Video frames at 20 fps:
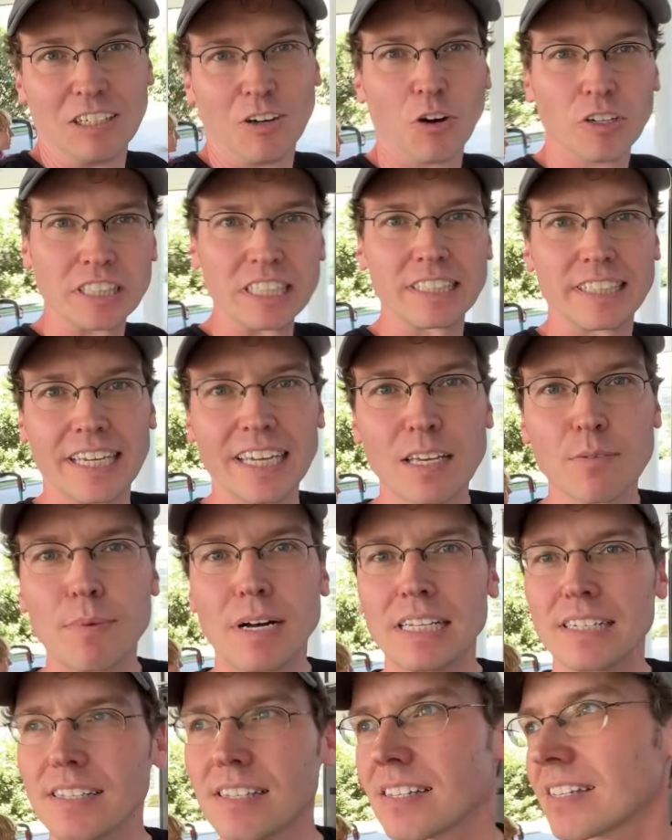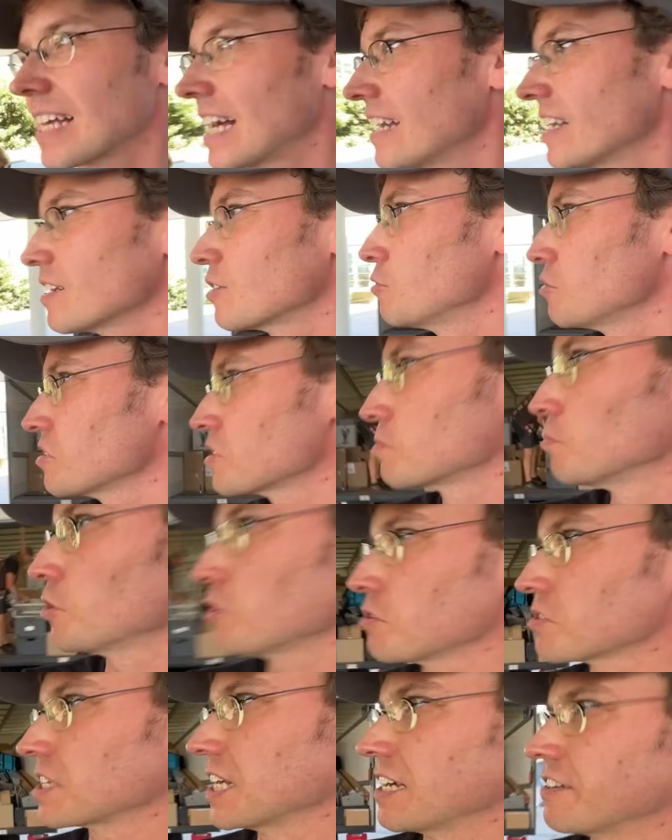Und ich denke mal, das kann ein gutes
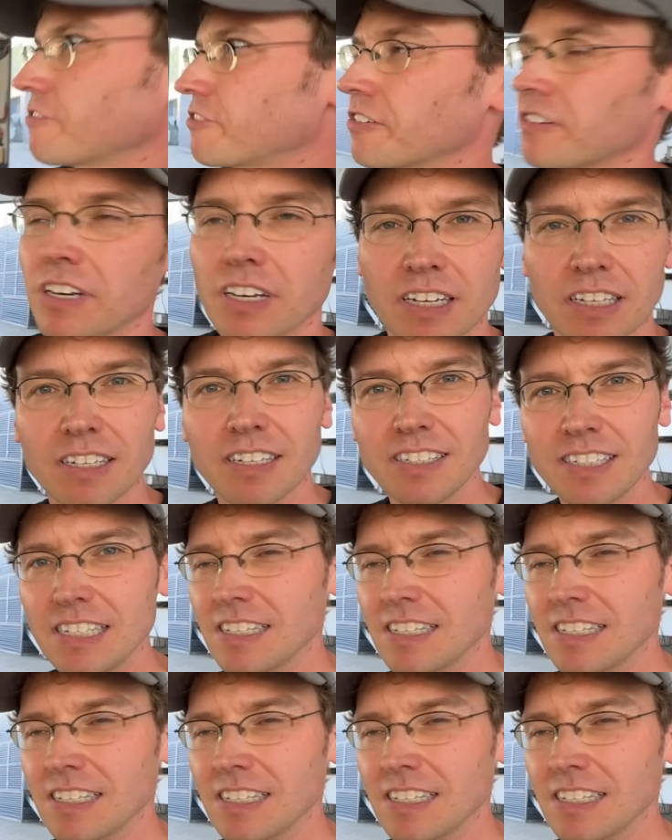Motto sein für